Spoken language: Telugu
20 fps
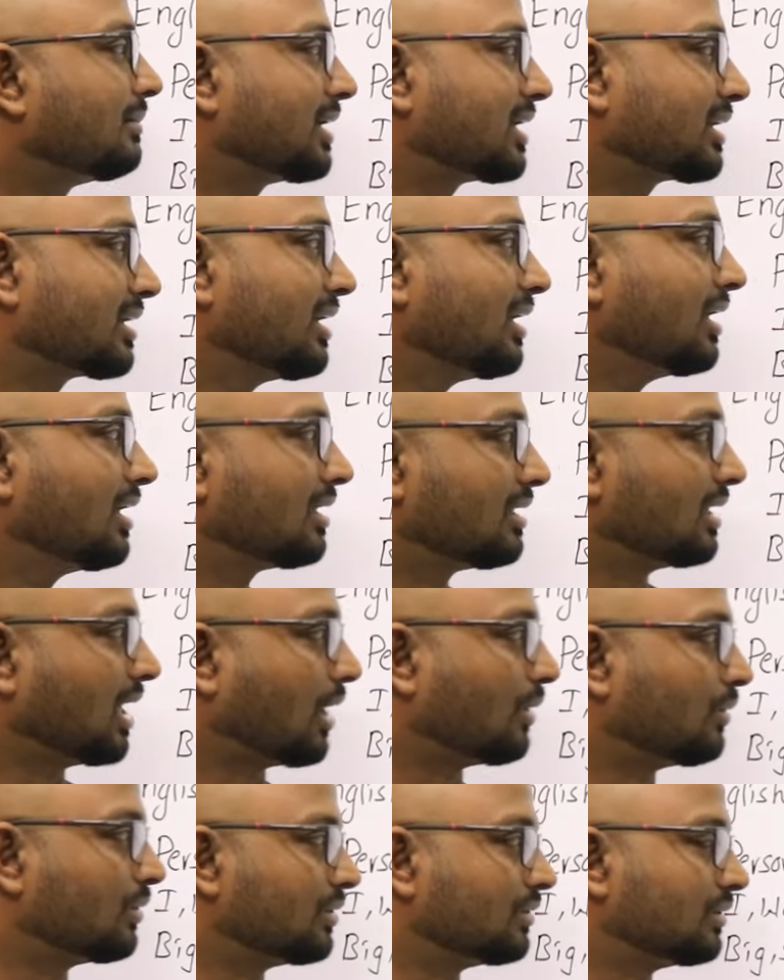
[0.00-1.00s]
మనకి
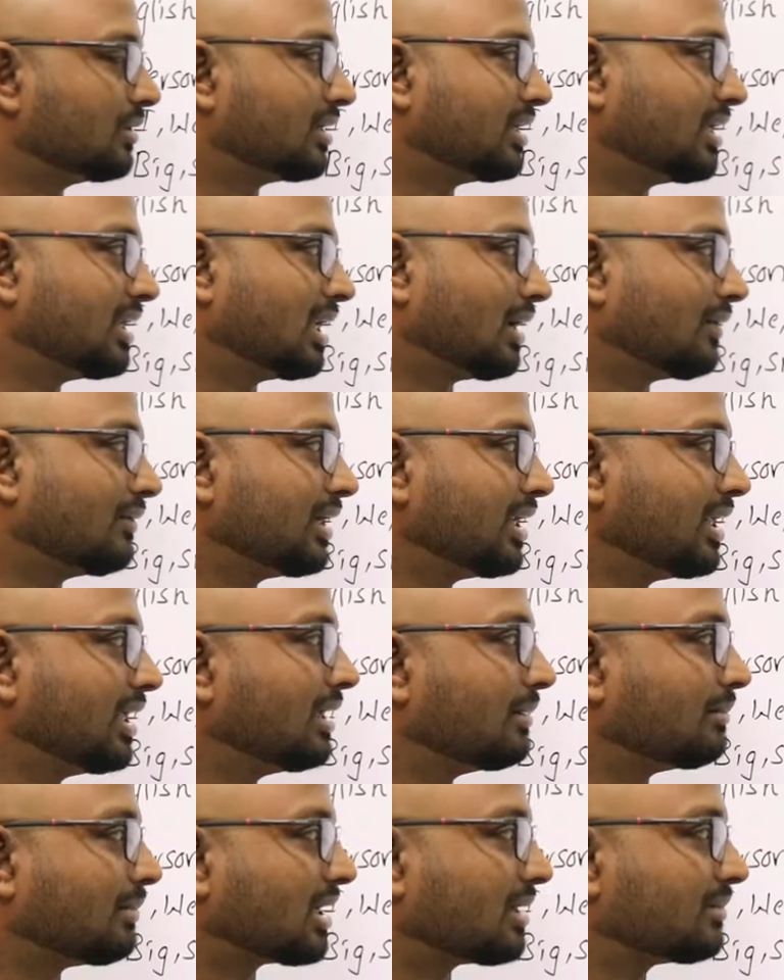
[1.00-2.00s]
నౌను ఈ నౌని
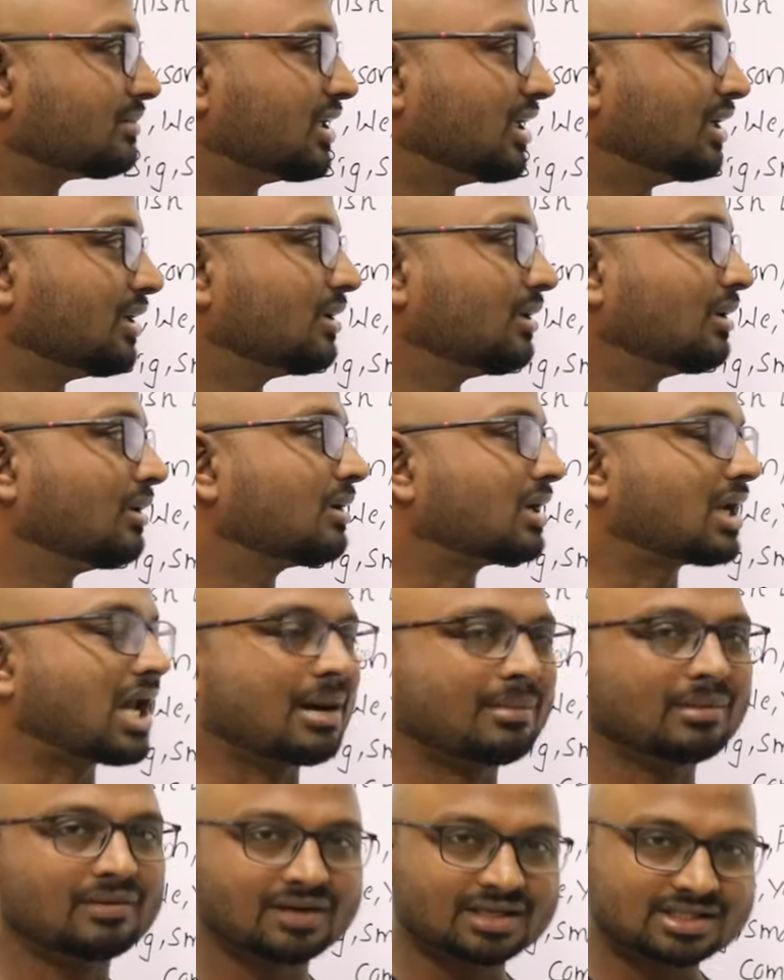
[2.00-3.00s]
మనం తెలుగులో
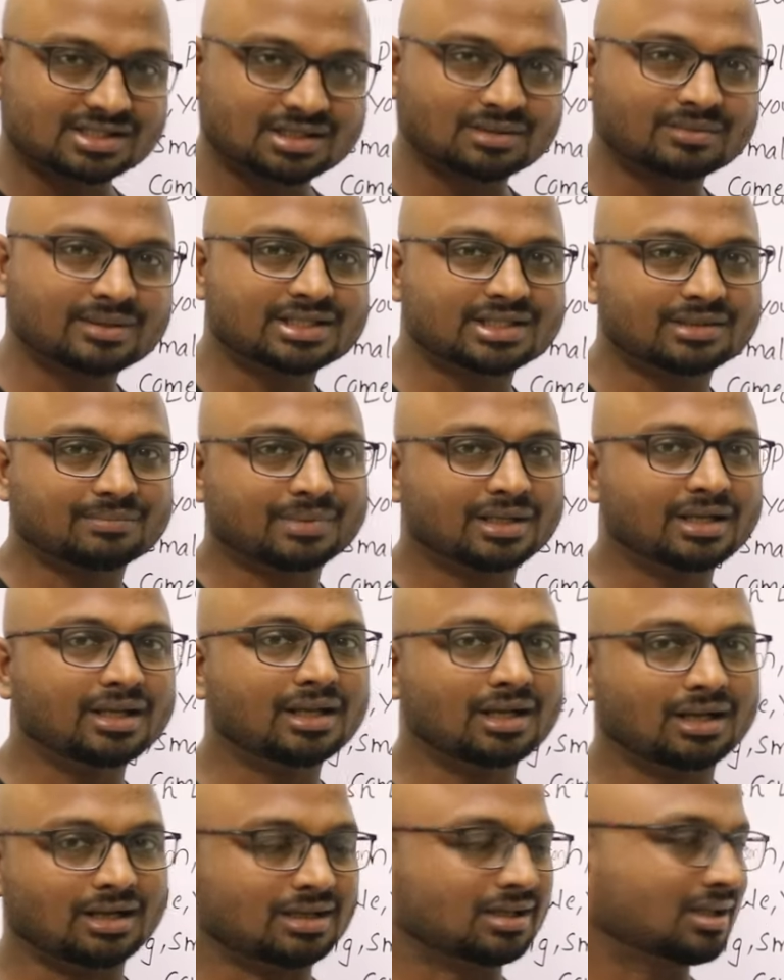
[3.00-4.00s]
నామవాచకం అని చెప్పని
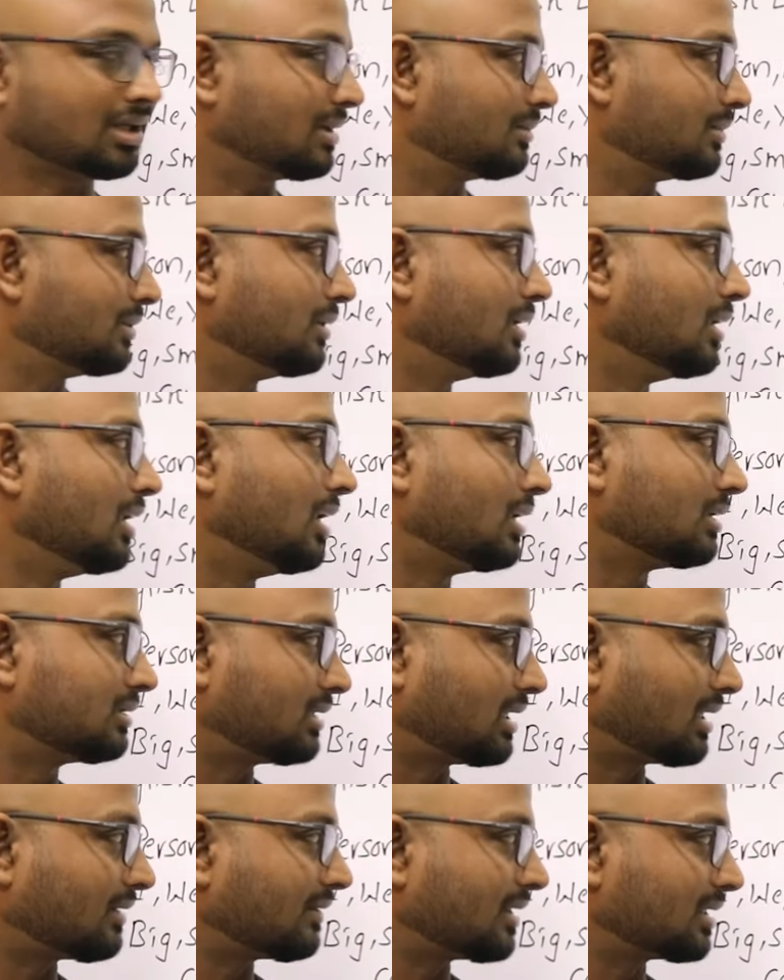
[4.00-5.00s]
అంటాము
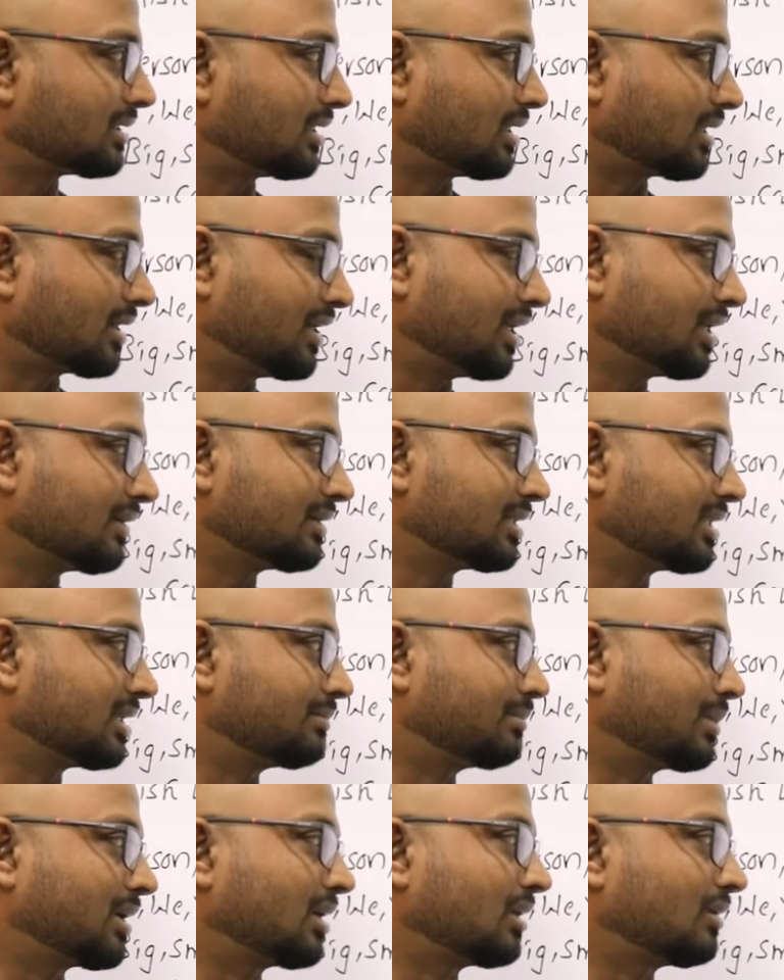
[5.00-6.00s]
తర్వాత రెండవది
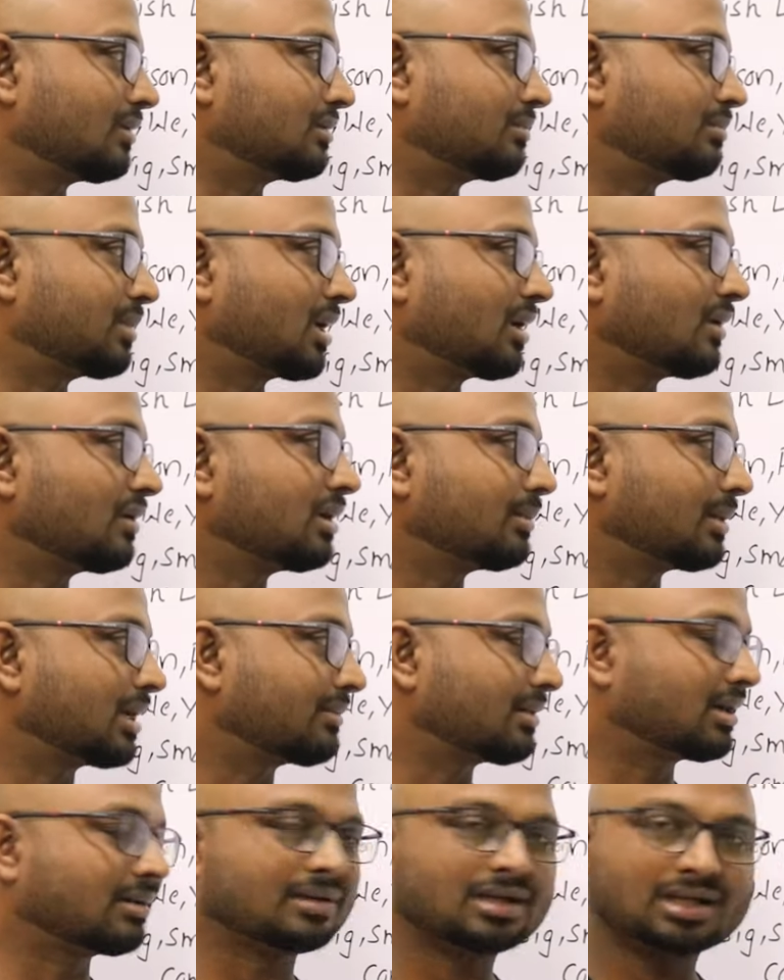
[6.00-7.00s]
ప్రణవ్ ప్రణవ్ని
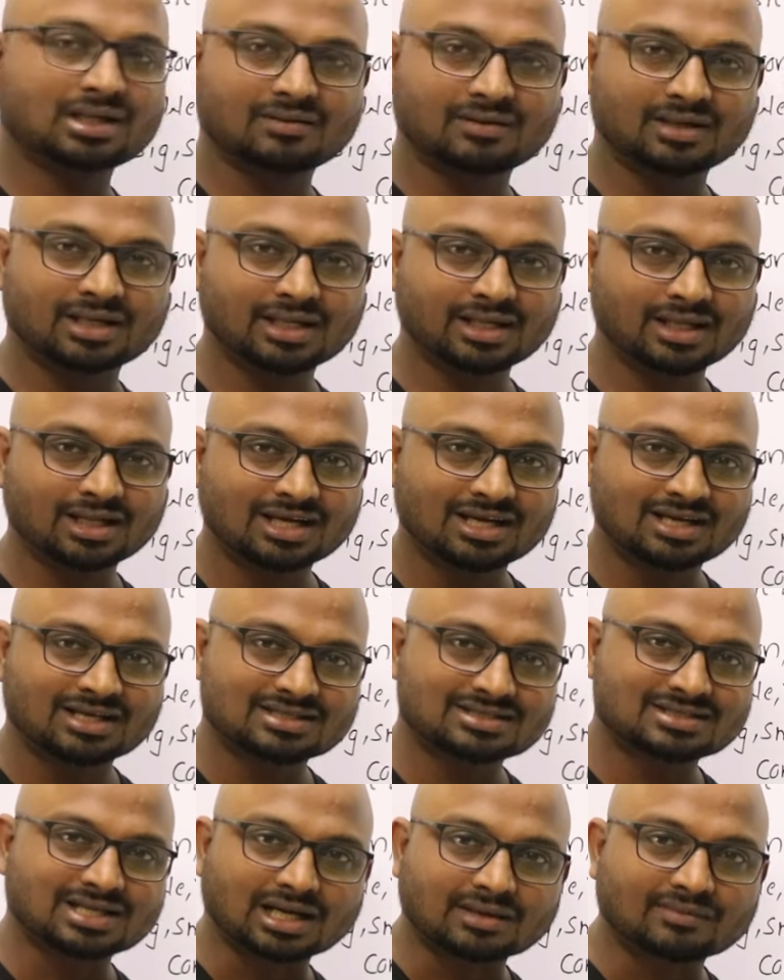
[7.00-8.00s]
మనం ఏమంటామండి
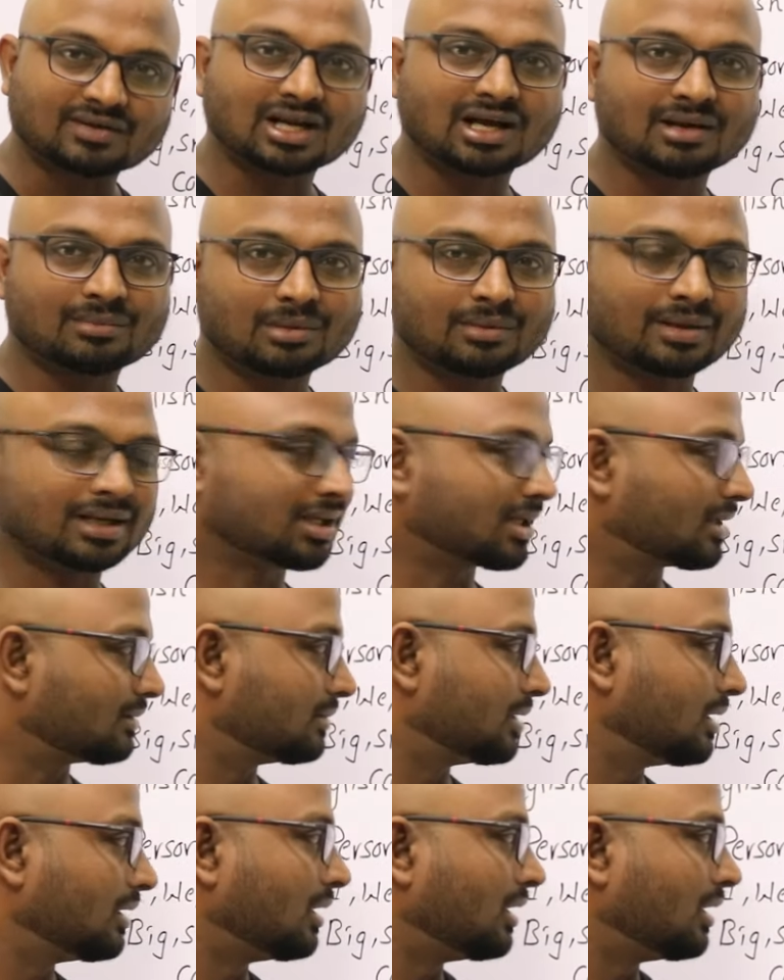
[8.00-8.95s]
సర్వరామం అంటాం